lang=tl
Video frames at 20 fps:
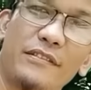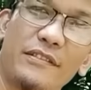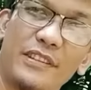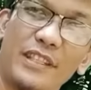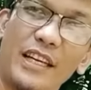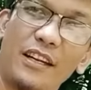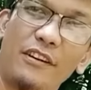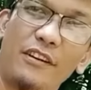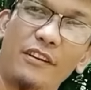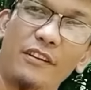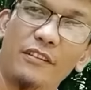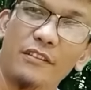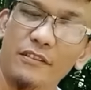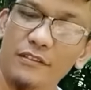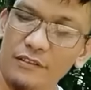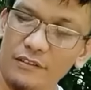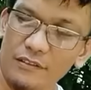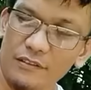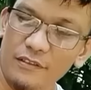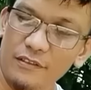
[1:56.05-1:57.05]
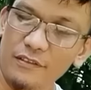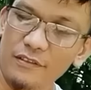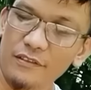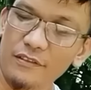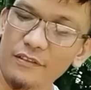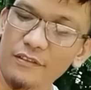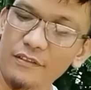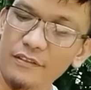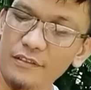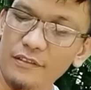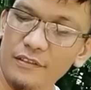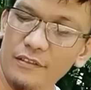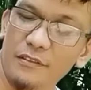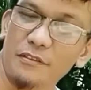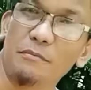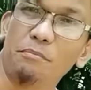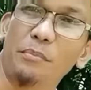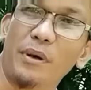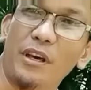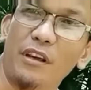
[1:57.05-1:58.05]
Yan o. Oh
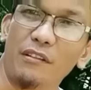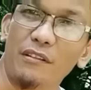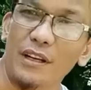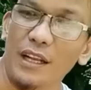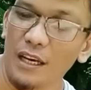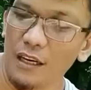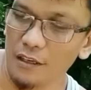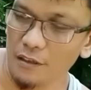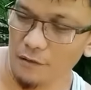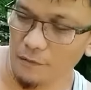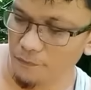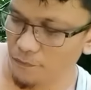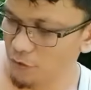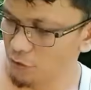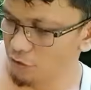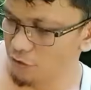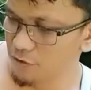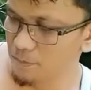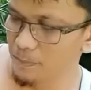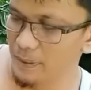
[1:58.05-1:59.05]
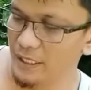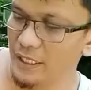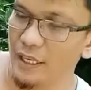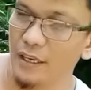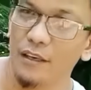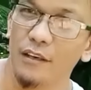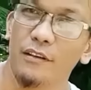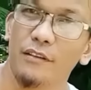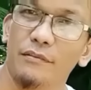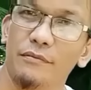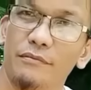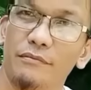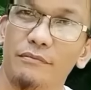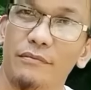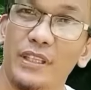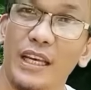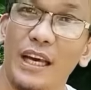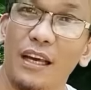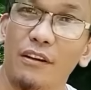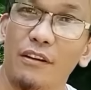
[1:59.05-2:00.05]
pero ng fuse pati. Mm,
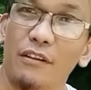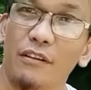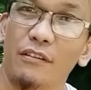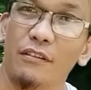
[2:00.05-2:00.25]
yan oh.